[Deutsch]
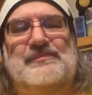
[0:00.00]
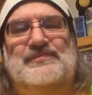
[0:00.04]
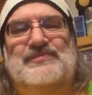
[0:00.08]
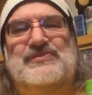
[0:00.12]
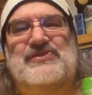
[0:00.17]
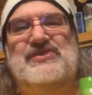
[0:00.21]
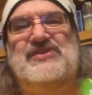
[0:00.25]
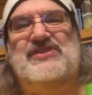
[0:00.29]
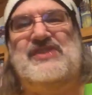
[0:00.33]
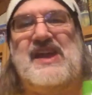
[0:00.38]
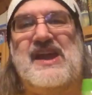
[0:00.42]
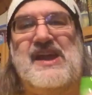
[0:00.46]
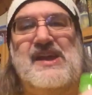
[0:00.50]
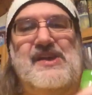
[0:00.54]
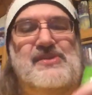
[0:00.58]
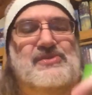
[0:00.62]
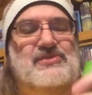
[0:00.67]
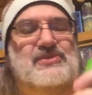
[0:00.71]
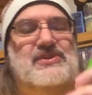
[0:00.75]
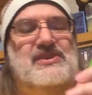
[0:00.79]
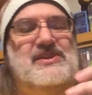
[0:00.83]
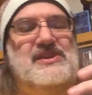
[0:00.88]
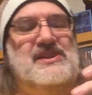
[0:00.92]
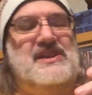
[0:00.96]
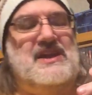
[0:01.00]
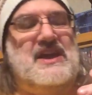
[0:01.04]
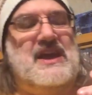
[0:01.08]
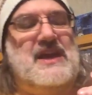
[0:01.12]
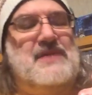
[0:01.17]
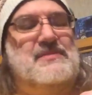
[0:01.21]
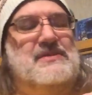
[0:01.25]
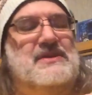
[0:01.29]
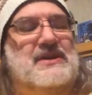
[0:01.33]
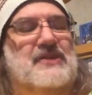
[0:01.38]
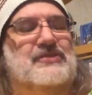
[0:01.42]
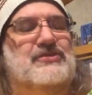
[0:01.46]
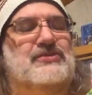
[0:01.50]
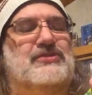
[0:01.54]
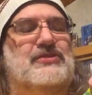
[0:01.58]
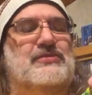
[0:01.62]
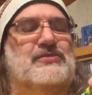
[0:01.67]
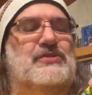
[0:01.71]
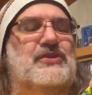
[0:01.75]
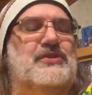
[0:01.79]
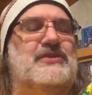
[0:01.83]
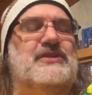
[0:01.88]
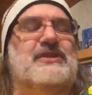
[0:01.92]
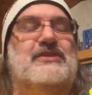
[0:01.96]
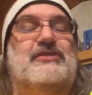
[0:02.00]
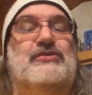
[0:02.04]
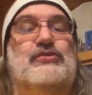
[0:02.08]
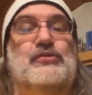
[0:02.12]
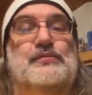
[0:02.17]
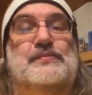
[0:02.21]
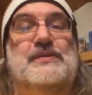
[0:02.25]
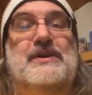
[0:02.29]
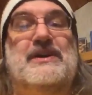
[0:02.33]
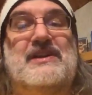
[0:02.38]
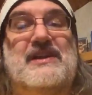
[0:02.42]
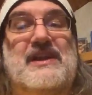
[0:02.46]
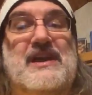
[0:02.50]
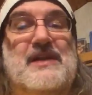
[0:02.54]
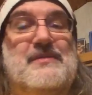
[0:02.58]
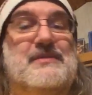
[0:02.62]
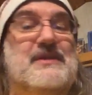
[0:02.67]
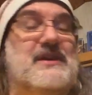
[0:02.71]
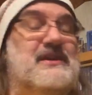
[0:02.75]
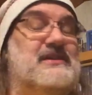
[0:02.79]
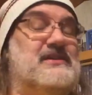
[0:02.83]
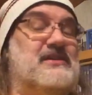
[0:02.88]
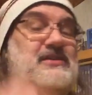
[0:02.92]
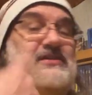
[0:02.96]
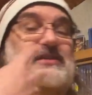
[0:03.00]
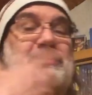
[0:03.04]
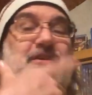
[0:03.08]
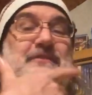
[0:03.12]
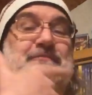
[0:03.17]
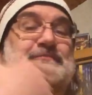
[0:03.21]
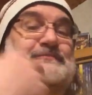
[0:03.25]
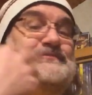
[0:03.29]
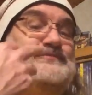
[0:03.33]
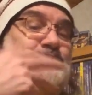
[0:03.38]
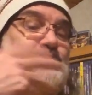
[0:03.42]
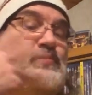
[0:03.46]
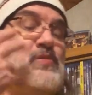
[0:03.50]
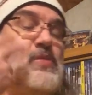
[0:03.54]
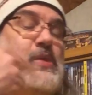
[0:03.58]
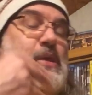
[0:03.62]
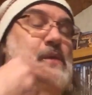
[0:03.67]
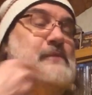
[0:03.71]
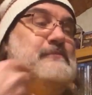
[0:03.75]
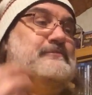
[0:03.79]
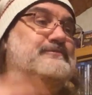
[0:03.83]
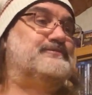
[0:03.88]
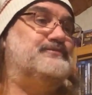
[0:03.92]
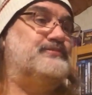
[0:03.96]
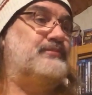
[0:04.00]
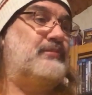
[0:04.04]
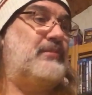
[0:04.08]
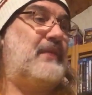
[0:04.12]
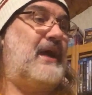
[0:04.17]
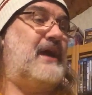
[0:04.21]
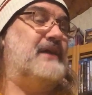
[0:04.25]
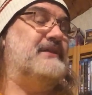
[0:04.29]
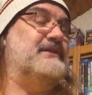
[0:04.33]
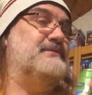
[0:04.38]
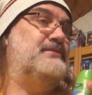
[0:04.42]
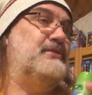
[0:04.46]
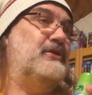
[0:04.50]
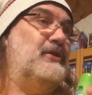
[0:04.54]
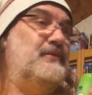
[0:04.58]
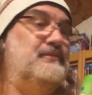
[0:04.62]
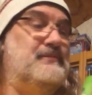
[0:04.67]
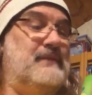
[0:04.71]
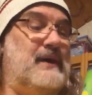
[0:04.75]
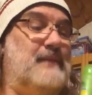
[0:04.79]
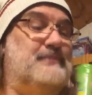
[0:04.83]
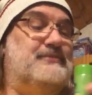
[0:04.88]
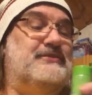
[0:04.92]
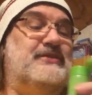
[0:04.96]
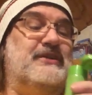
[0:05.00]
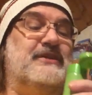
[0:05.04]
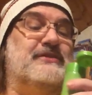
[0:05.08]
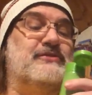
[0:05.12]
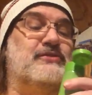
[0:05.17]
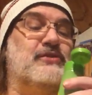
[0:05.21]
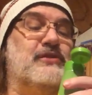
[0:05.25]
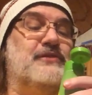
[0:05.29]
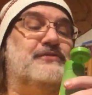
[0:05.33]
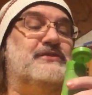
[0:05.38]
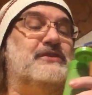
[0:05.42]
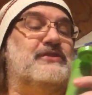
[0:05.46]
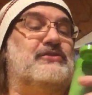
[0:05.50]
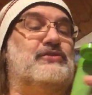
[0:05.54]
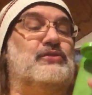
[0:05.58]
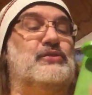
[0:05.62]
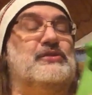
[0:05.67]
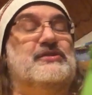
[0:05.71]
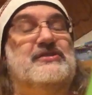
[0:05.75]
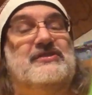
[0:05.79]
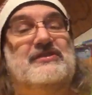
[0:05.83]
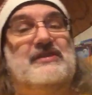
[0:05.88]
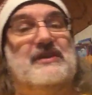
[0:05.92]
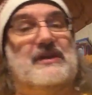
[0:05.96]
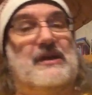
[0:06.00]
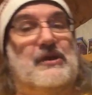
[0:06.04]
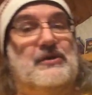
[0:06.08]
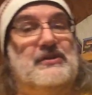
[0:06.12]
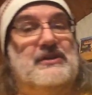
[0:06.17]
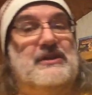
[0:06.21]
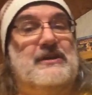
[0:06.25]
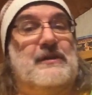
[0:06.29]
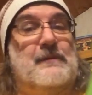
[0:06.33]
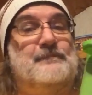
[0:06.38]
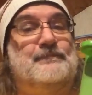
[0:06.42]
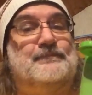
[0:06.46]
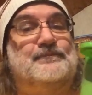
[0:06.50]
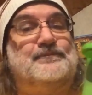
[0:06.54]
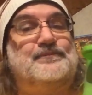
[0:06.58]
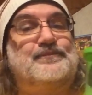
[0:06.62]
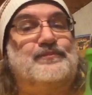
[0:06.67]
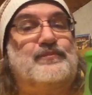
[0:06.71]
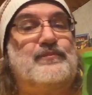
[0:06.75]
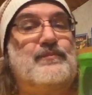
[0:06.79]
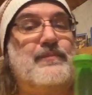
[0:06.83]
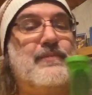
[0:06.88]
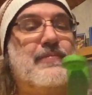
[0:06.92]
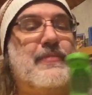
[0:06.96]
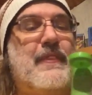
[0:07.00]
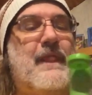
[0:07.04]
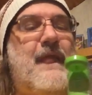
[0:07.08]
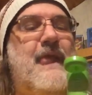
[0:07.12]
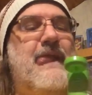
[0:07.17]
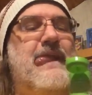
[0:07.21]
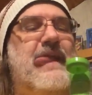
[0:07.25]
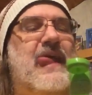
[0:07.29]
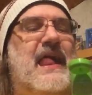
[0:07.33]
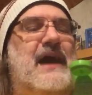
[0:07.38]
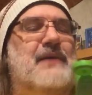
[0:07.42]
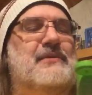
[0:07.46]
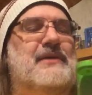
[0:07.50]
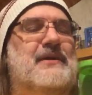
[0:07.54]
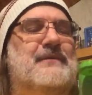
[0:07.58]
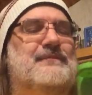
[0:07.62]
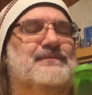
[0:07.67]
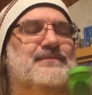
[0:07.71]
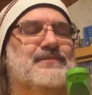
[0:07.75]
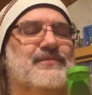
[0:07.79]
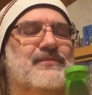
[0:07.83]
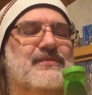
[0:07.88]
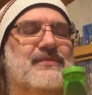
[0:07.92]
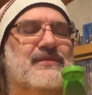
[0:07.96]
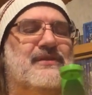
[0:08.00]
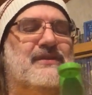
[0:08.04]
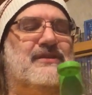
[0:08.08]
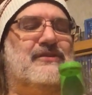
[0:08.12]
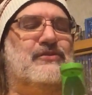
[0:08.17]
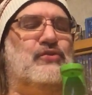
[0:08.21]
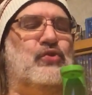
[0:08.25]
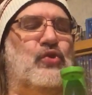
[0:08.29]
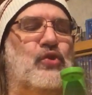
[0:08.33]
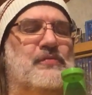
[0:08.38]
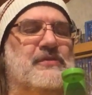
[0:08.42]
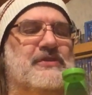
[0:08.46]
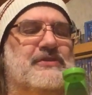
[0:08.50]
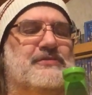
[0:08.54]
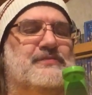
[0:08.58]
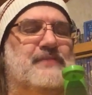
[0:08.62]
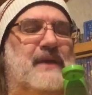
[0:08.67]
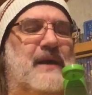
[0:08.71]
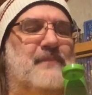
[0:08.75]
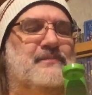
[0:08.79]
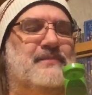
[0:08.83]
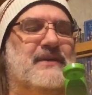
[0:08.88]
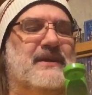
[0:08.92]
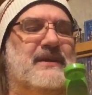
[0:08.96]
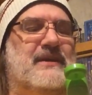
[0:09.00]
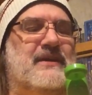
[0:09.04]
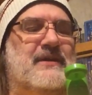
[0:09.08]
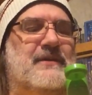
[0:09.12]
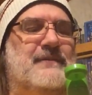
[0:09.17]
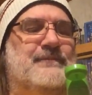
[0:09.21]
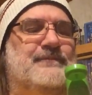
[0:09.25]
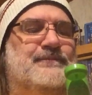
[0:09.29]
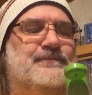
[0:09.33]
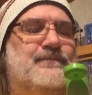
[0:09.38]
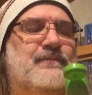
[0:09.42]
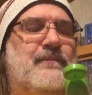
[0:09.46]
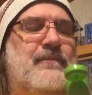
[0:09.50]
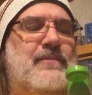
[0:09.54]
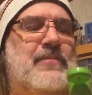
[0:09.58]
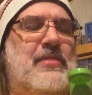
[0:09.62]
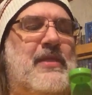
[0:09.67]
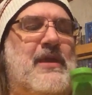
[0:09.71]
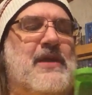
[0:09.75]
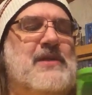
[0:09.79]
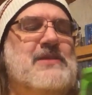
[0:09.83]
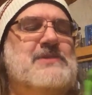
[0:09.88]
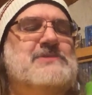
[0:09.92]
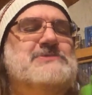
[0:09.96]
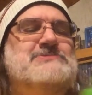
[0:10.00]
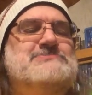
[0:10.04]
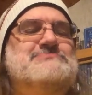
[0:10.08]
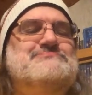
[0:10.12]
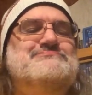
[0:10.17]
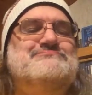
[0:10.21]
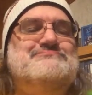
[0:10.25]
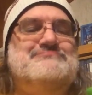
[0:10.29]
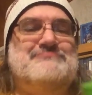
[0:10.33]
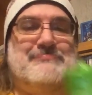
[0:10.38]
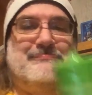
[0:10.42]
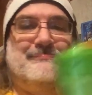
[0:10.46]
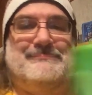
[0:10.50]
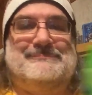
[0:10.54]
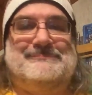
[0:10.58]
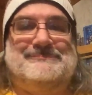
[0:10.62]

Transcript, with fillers: zäh und klebrig, also zum Glück nicht super klebrig, dass es einem an Plomben abziehen dürfte. So ist es dann auch nicht. Aber es ist komisch pappig. Hm.